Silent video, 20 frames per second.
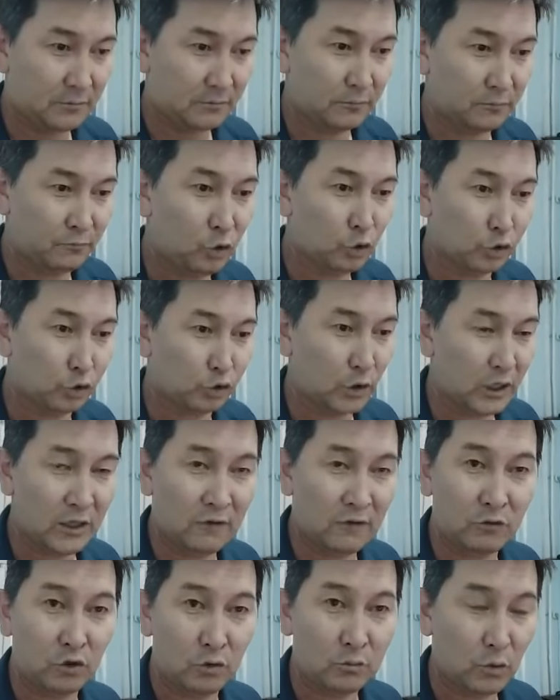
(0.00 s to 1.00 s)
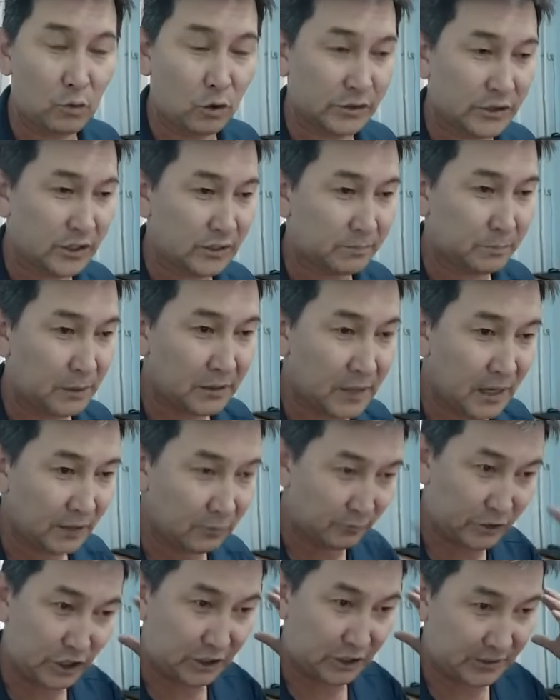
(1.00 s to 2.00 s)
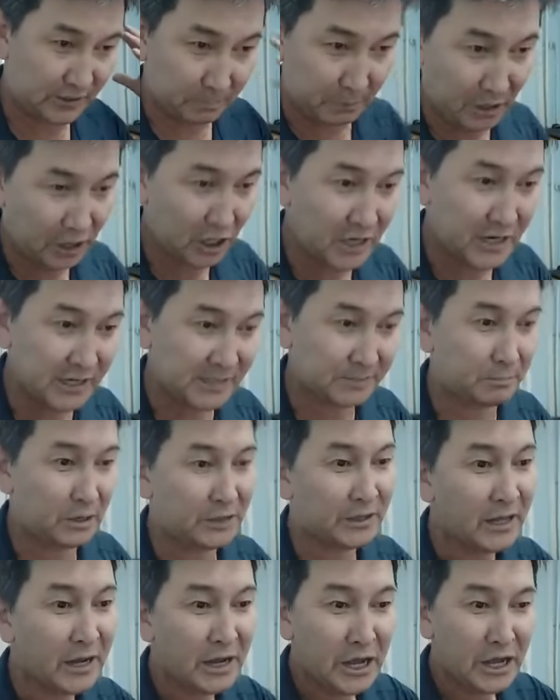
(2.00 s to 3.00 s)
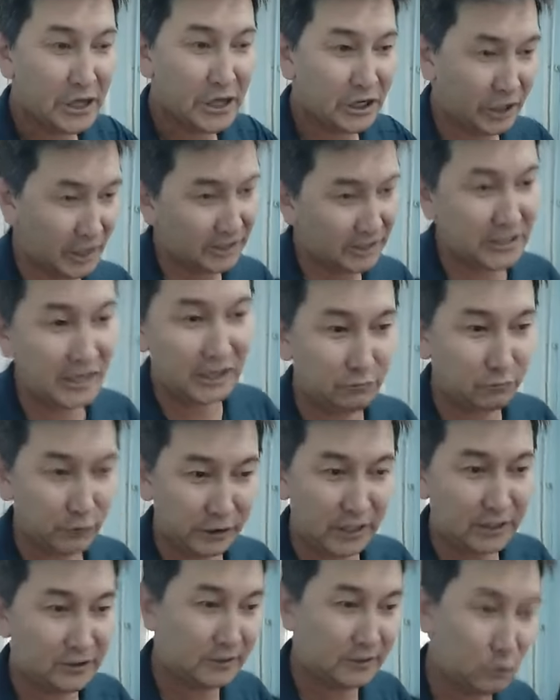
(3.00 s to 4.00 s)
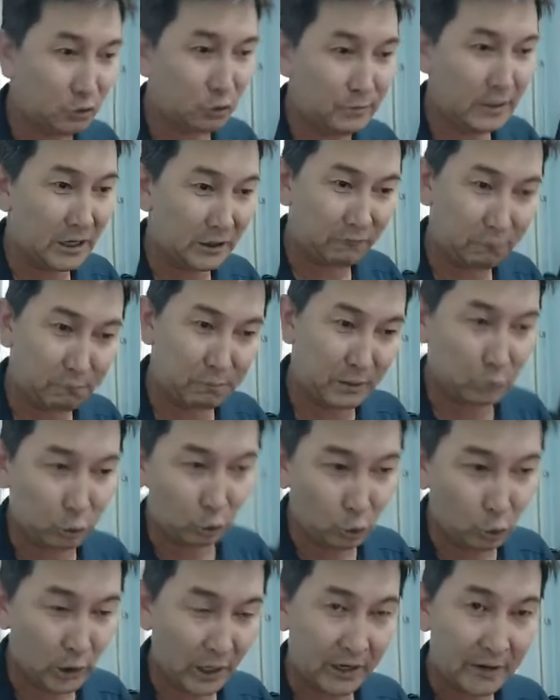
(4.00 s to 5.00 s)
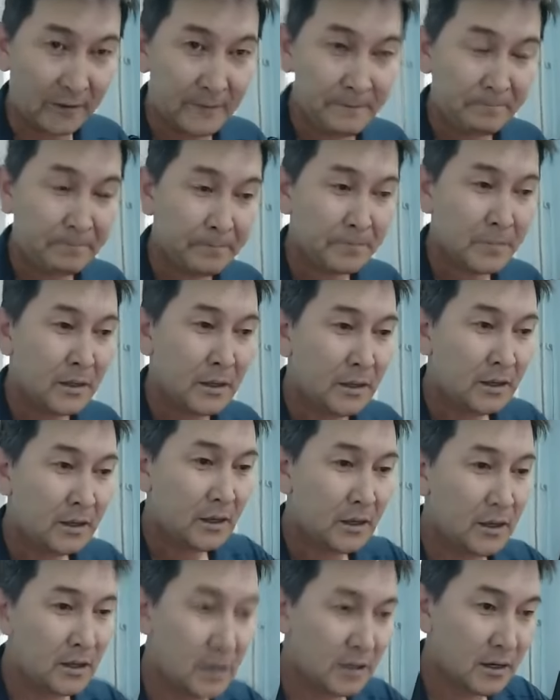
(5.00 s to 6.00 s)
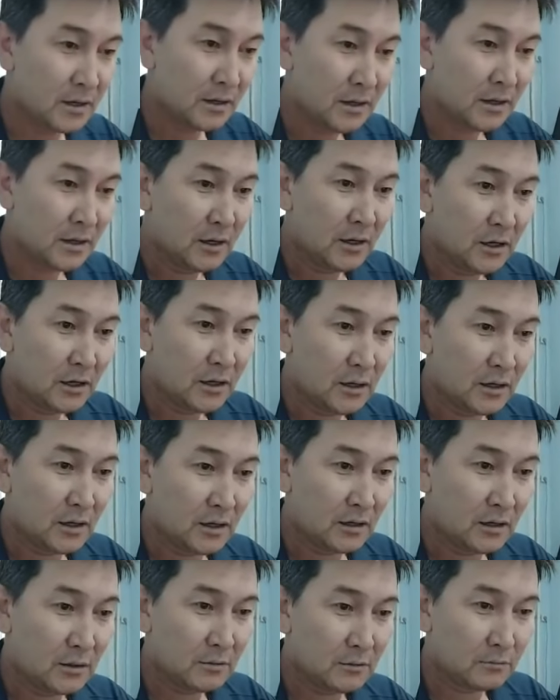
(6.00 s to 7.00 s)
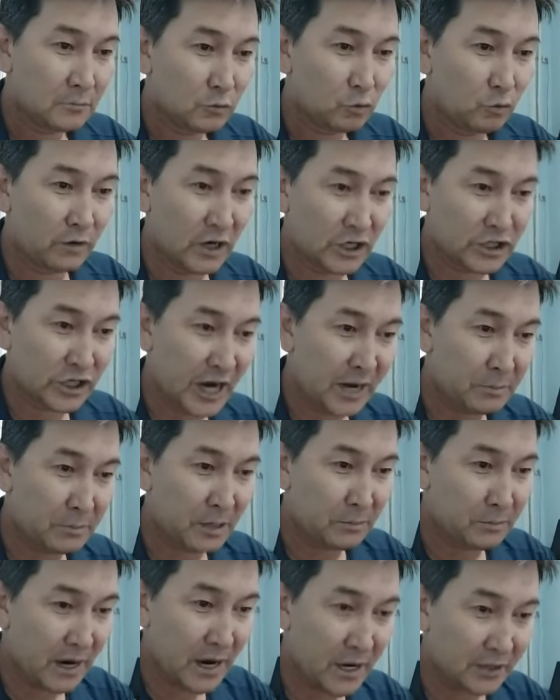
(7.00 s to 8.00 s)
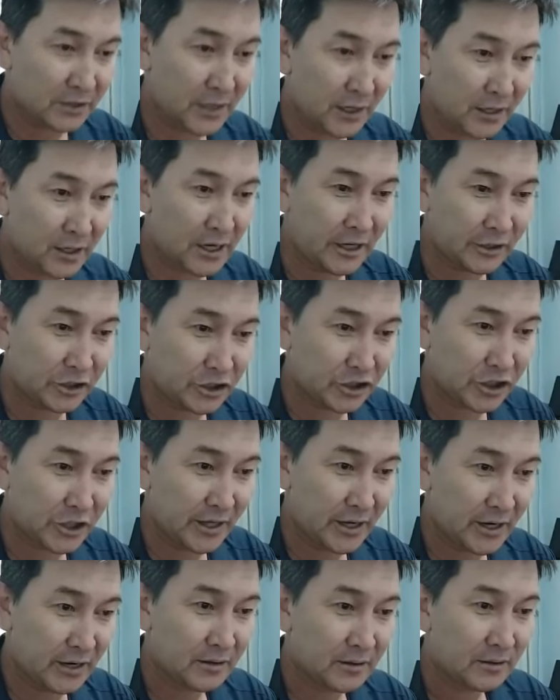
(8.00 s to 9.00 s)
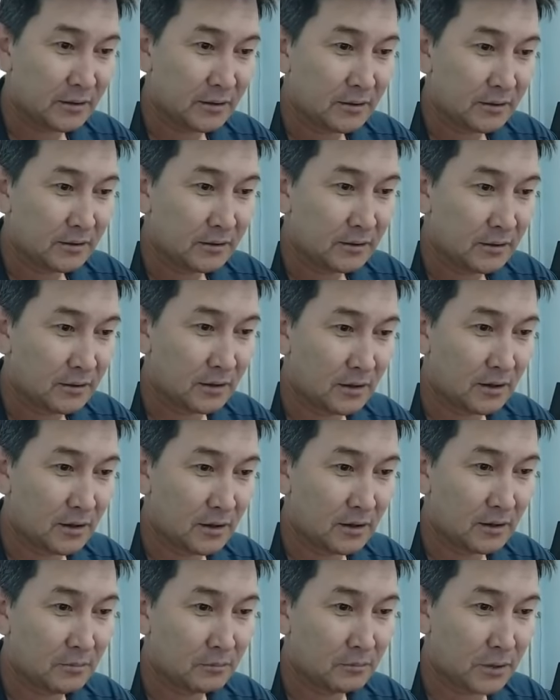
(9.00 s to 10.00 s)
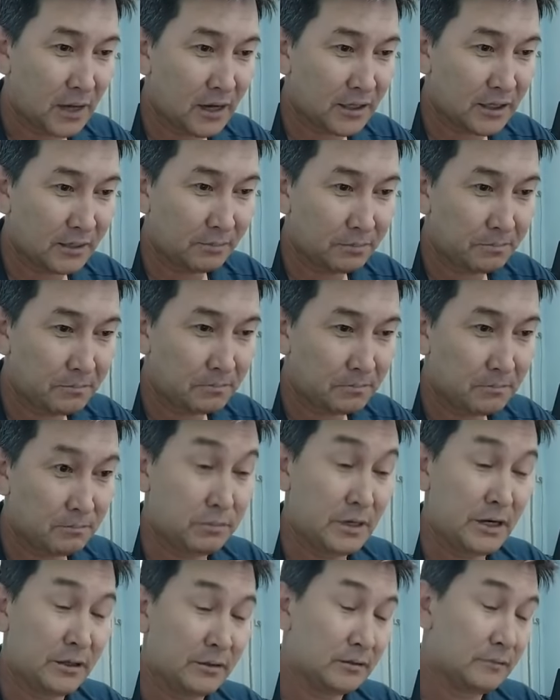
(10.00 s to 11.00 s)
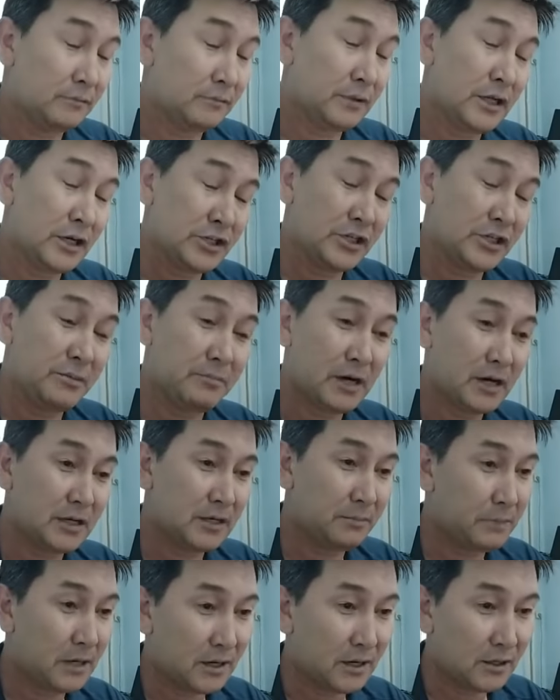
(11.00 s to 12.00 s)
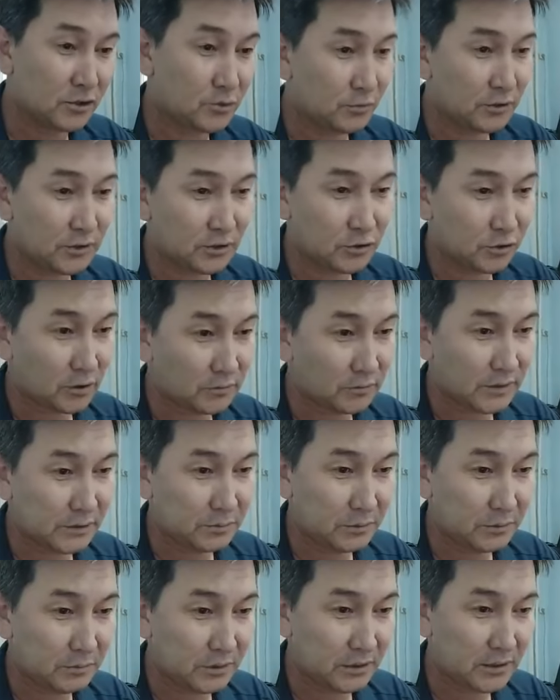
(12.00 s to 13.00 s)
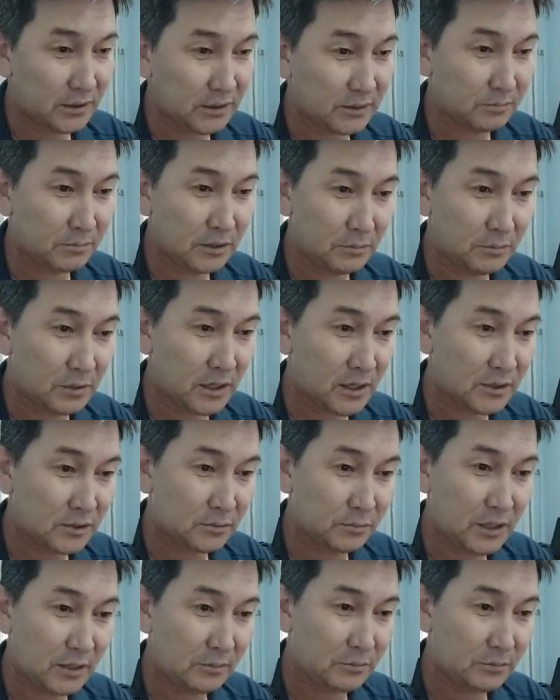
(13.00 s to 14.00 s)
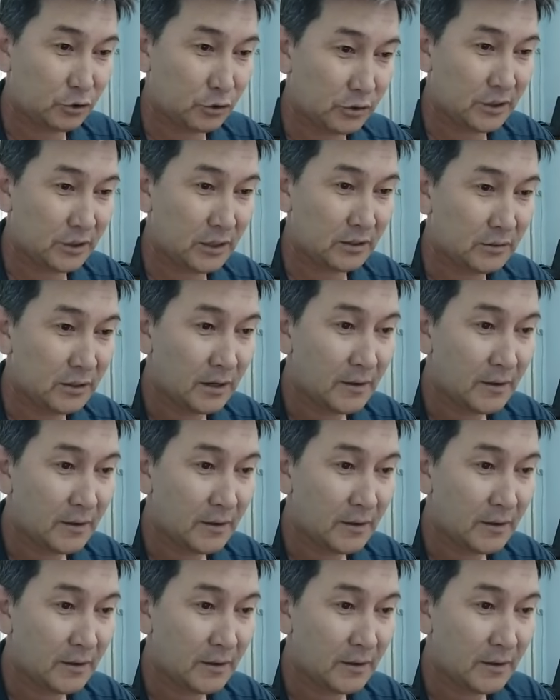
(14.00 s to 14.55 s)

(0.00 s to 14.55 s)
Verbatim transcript: функцию головного мозга исполняет, вы сейчас напряглись, блин, и родили вот этот документ в потугах. И, э, уважаемые мои одноклеточные э, братья, блин, вы даже не братья по разуму, это черт возьми, блин, если был бы разум, я бы еще, наверное,